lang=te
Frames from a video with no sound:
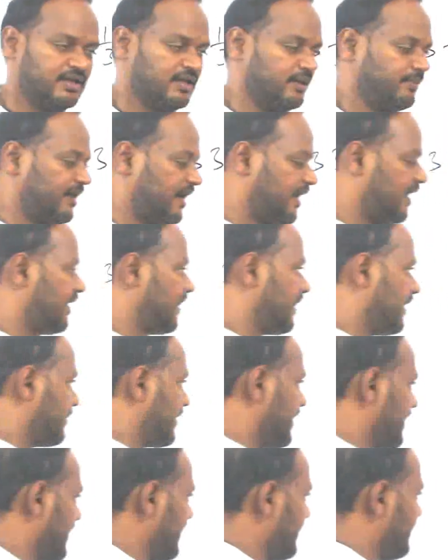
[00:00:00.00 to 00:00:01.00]
ఇప్పుడు ఎలా
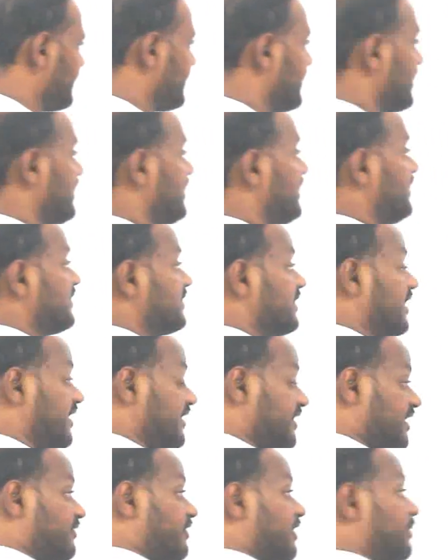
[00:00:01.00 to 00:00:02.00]
వెళ్దామంటే
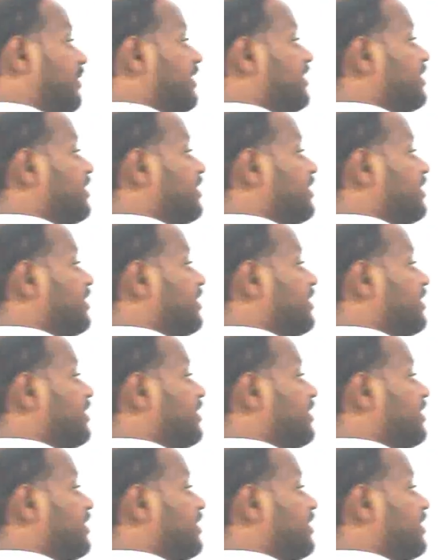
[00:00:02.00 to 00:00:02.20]
థర్టీ త్రీ వన్ బై